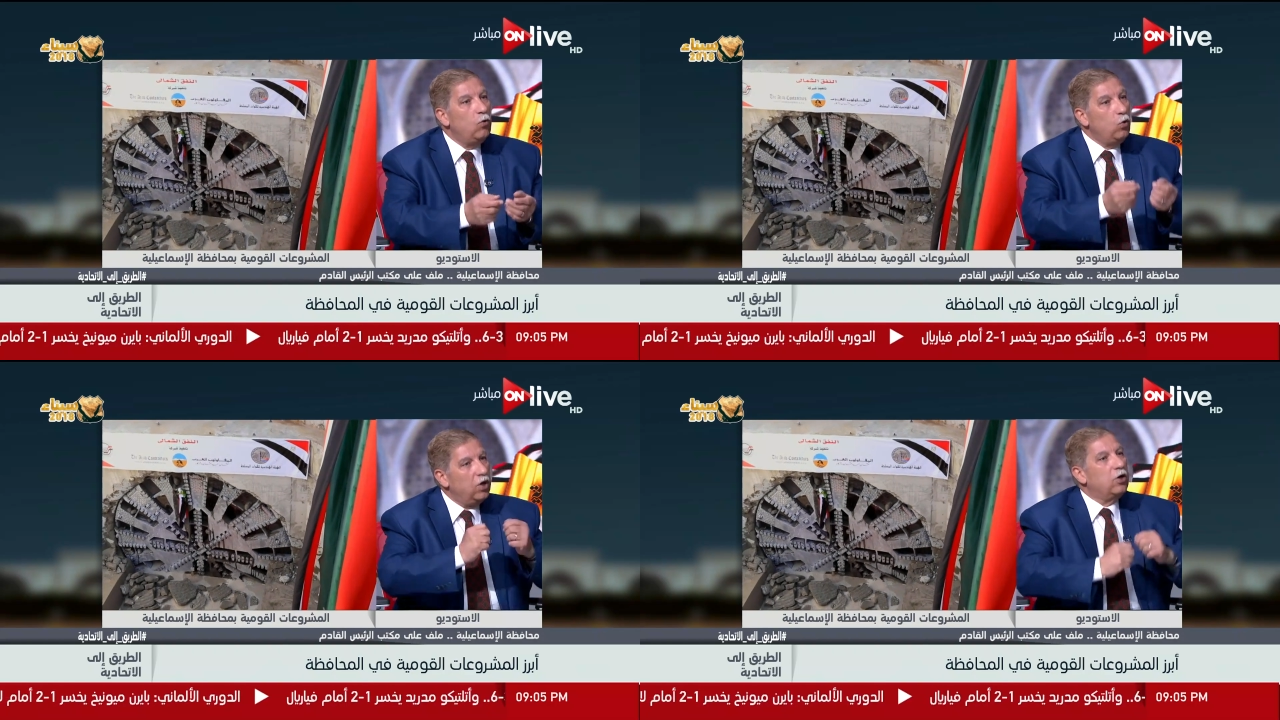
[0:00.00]

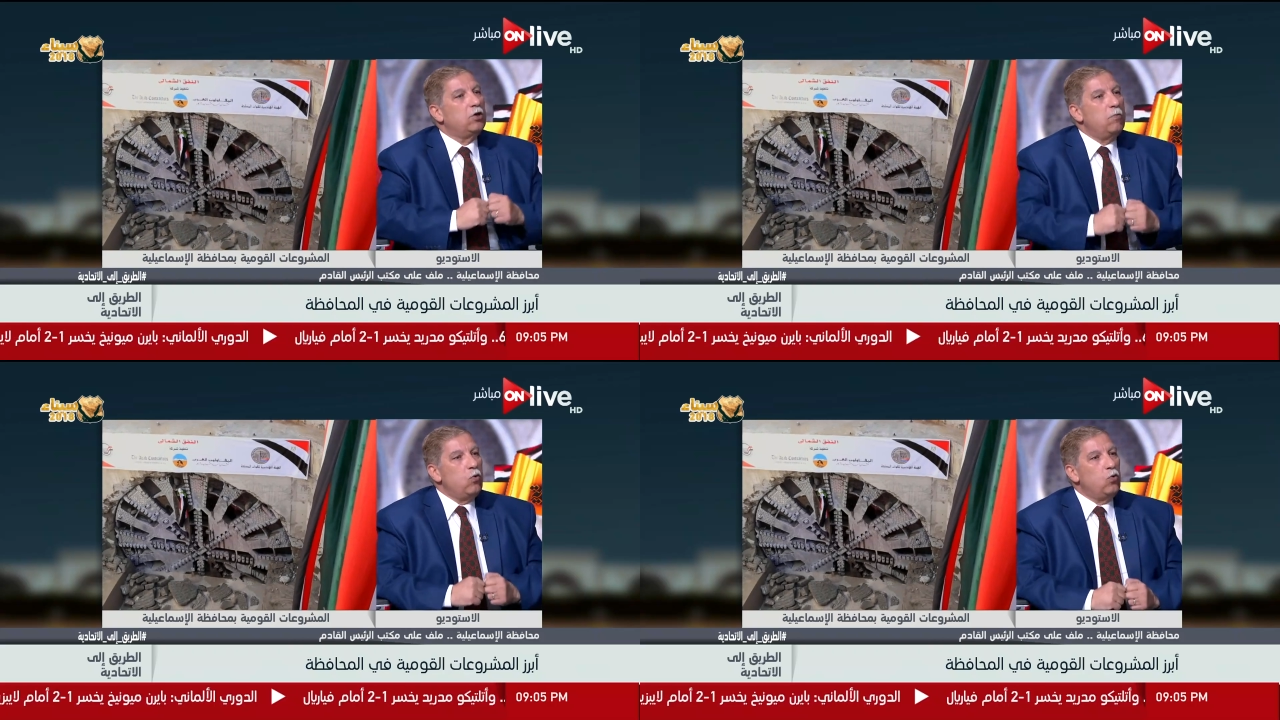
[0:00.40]

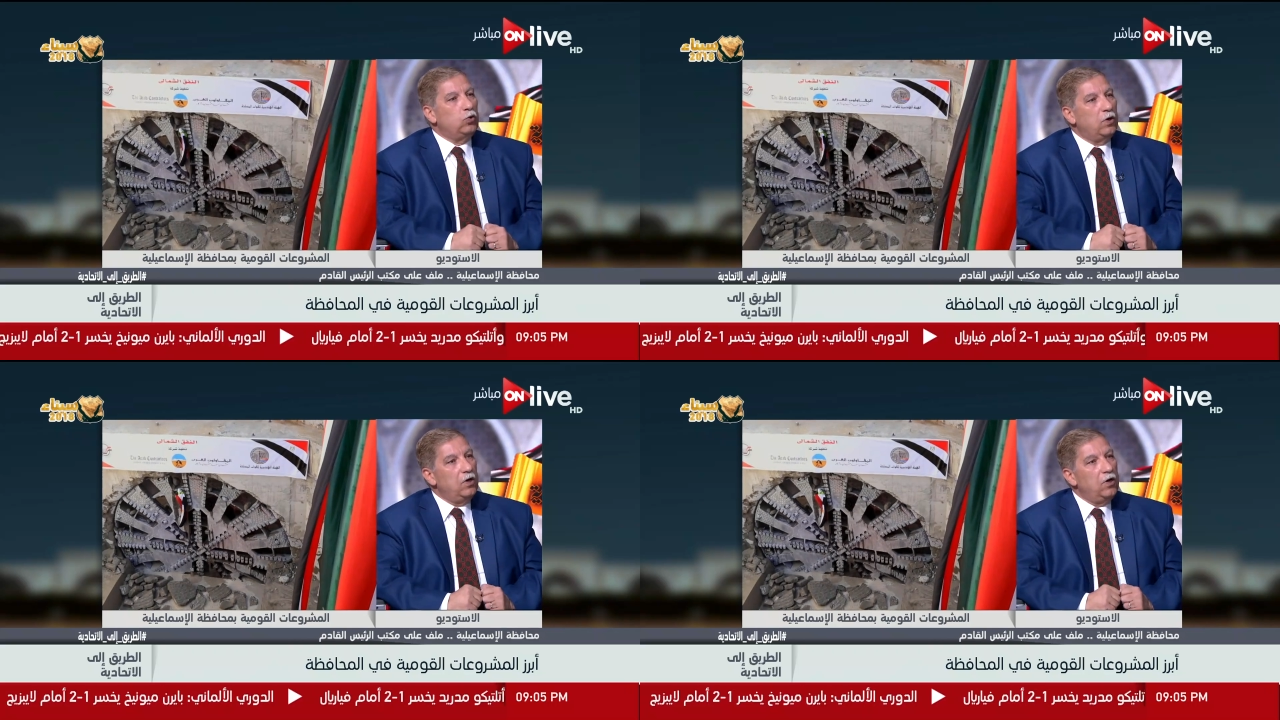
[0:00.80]
والاراده
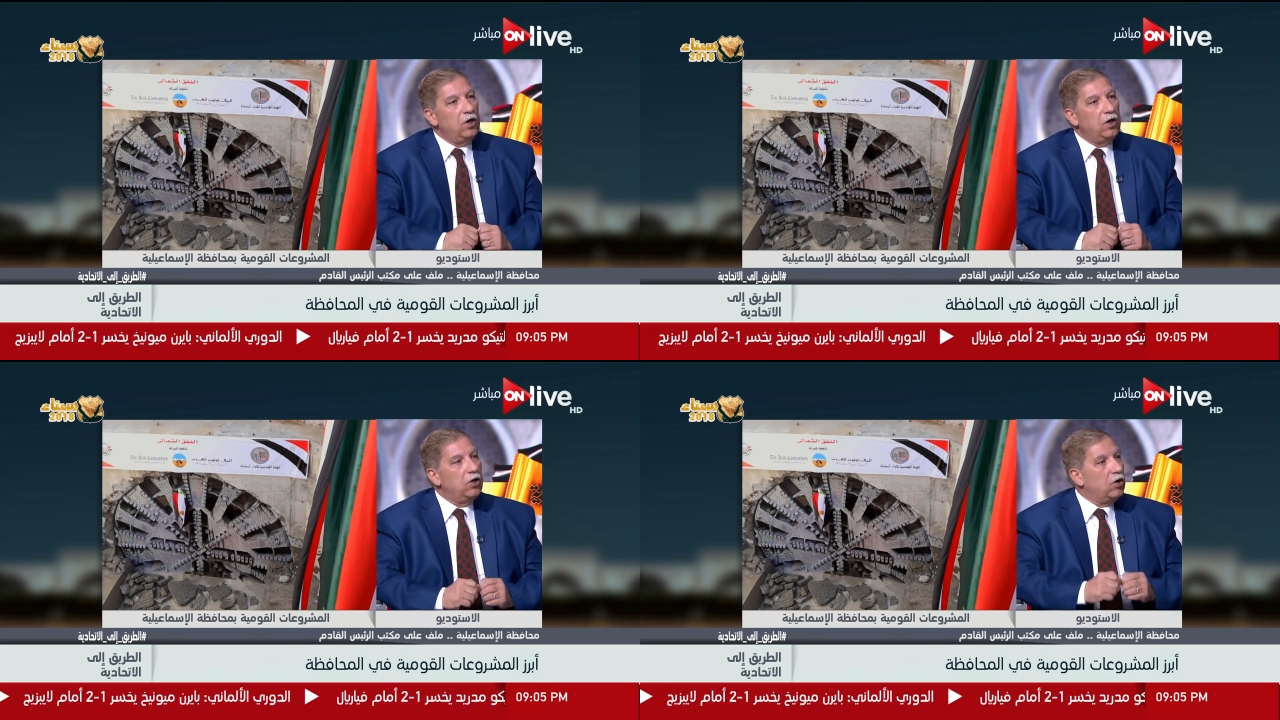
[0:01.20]
موجوده
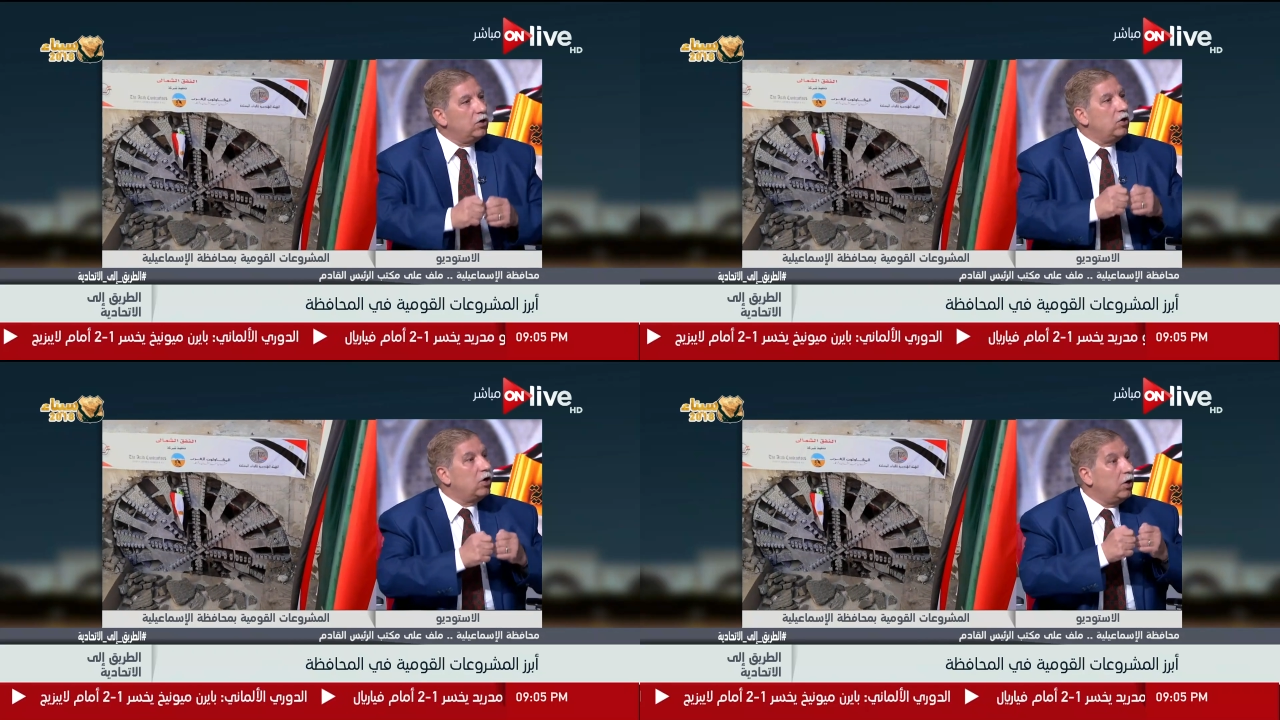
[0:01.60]
آه،
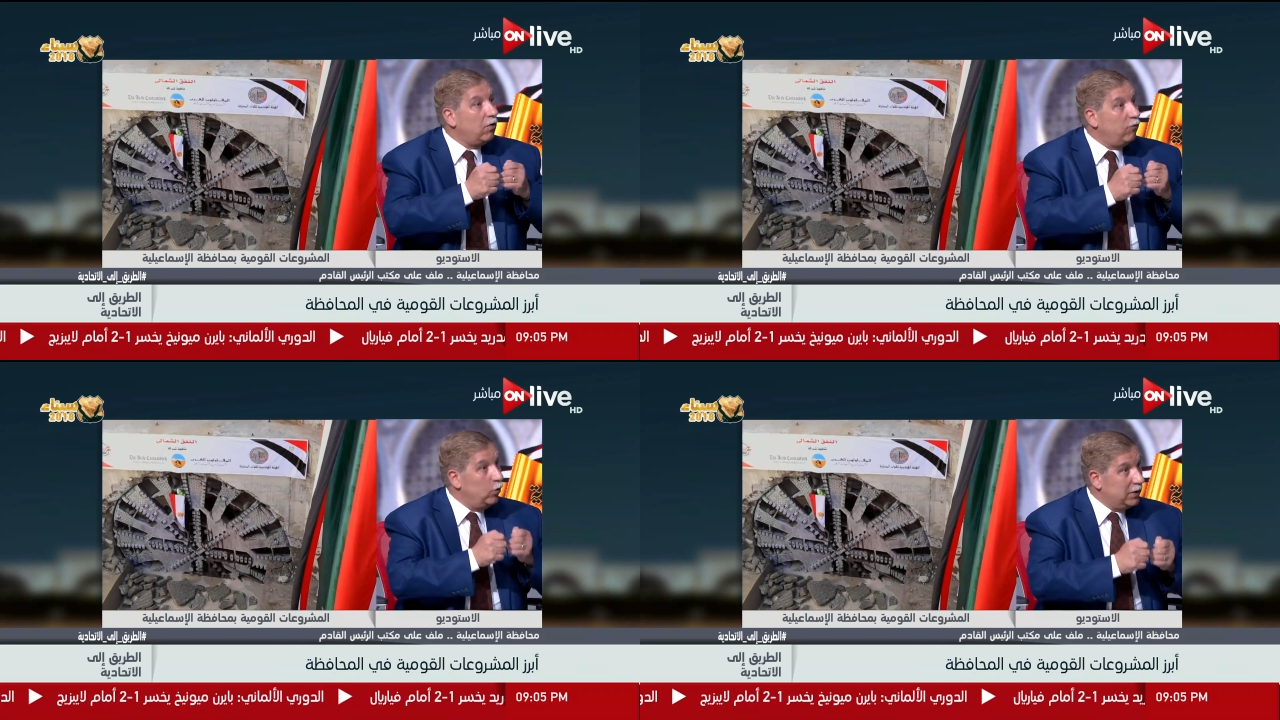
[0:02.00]
اراده
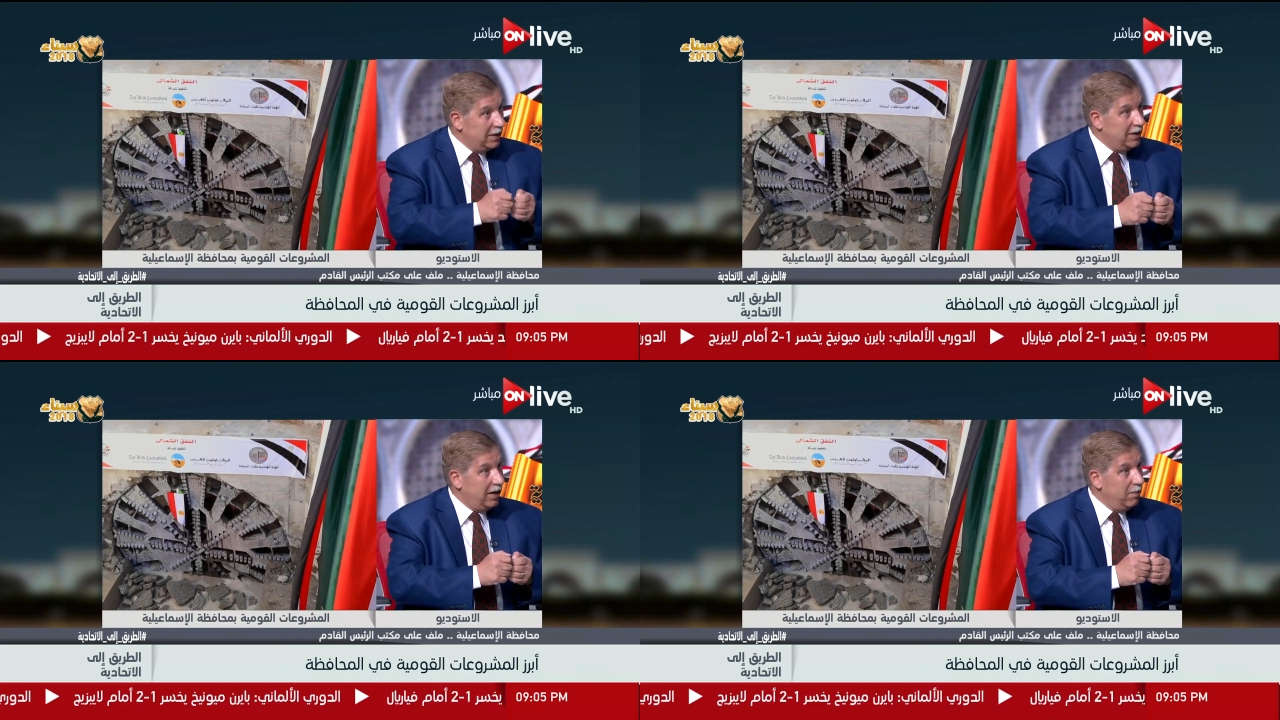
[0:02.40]
اراده
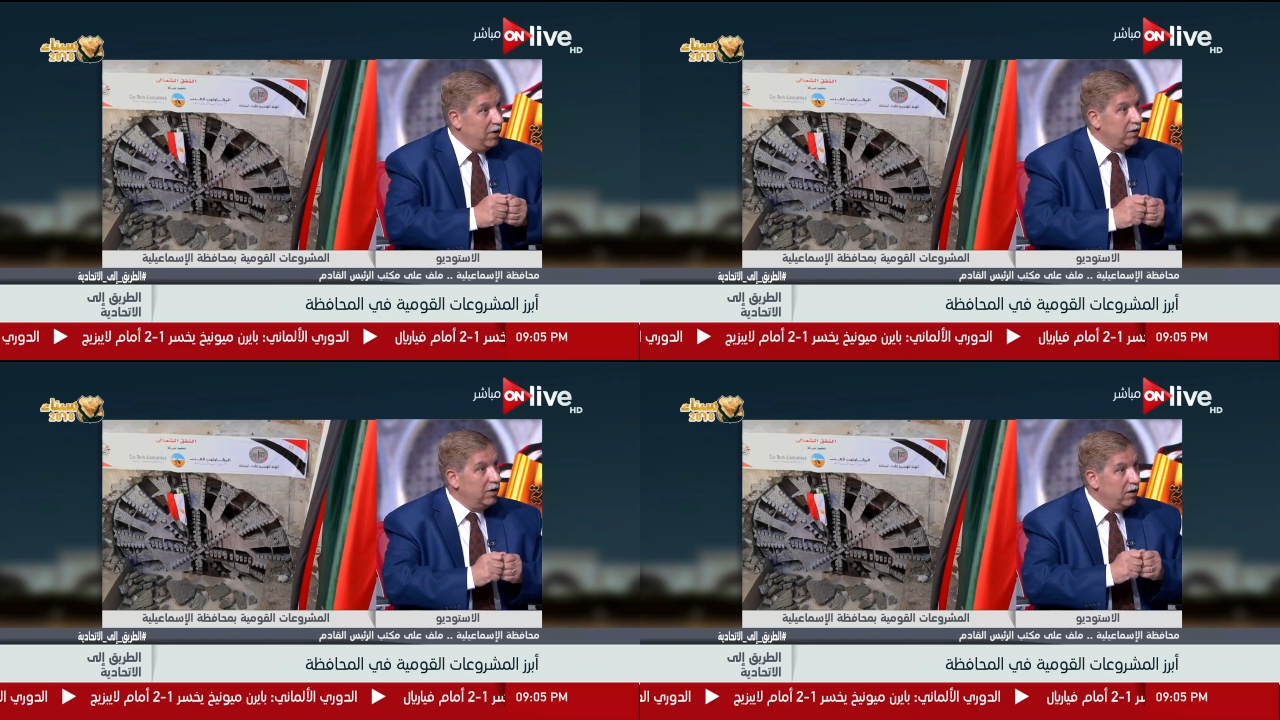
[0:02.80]
فولاذيه
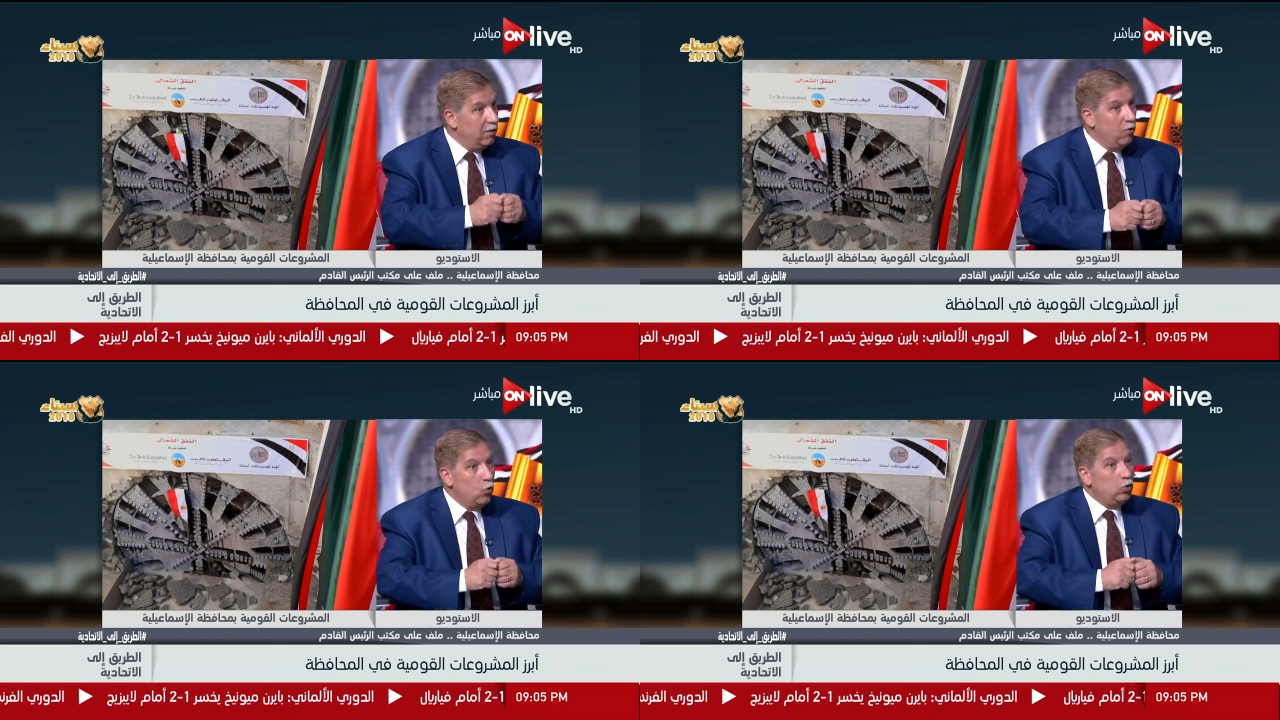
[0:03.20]
كمان
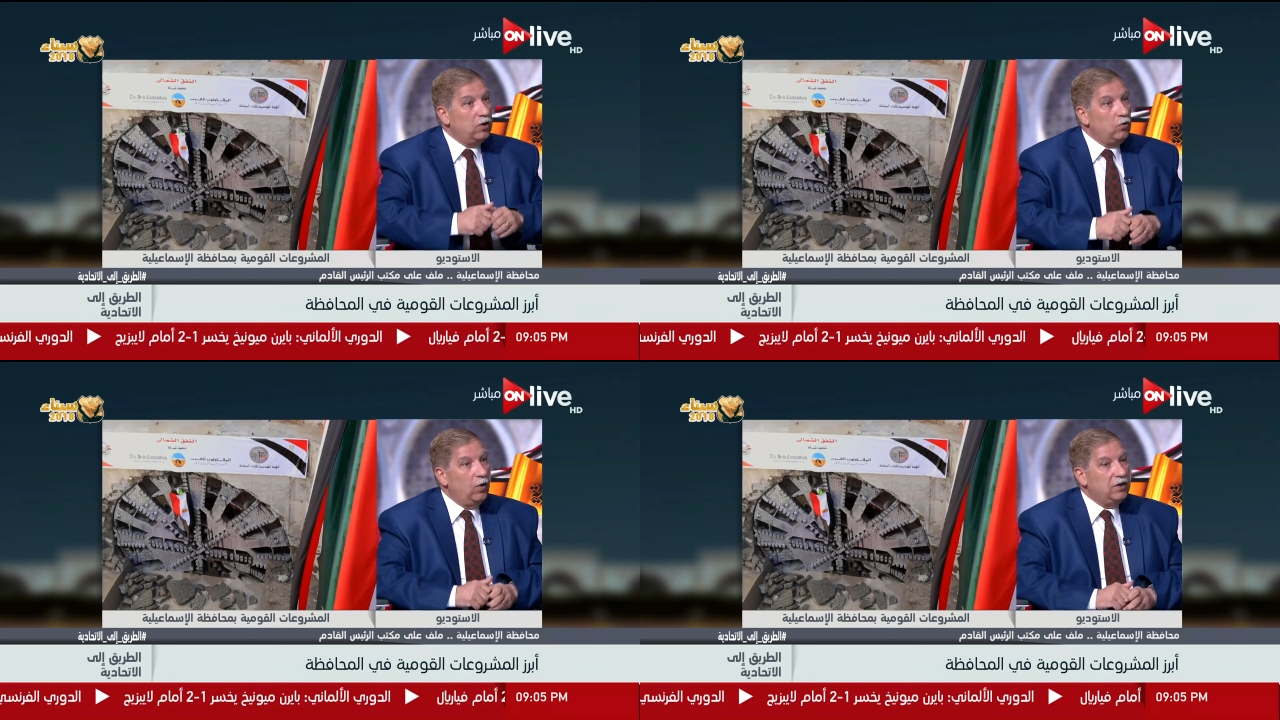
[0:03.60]
اللي
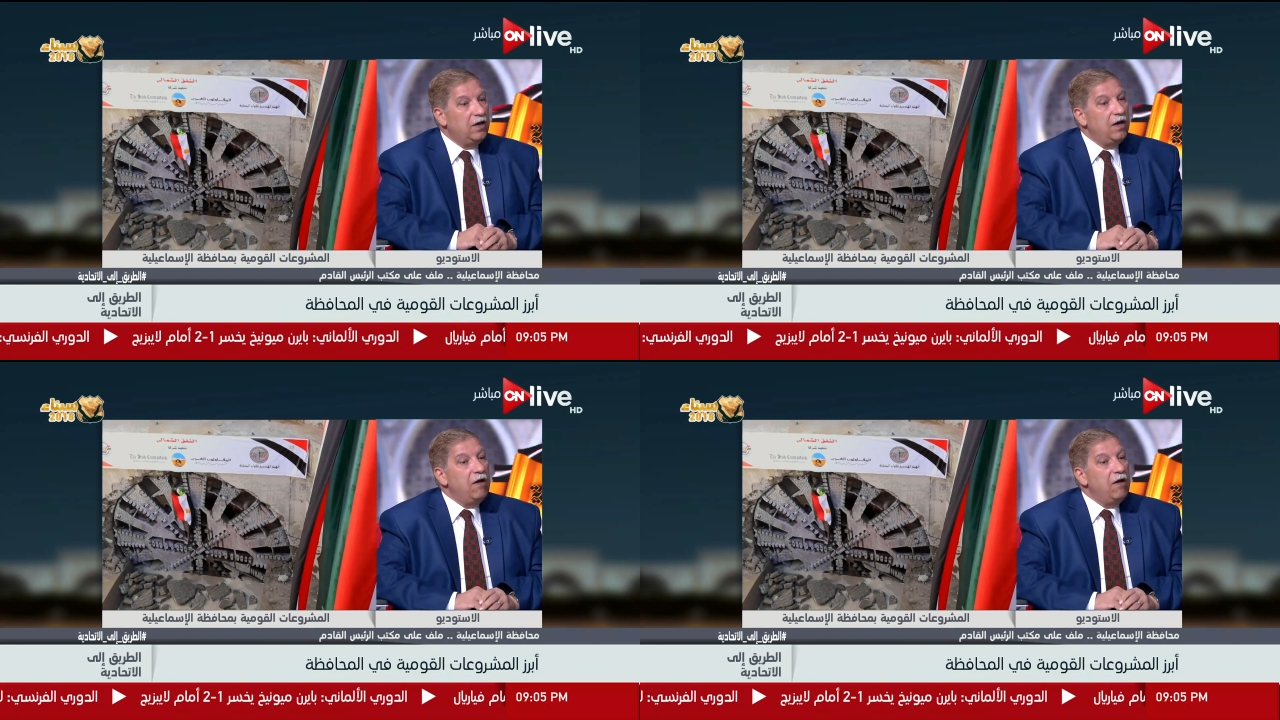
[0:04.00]
موجوده دلوقتي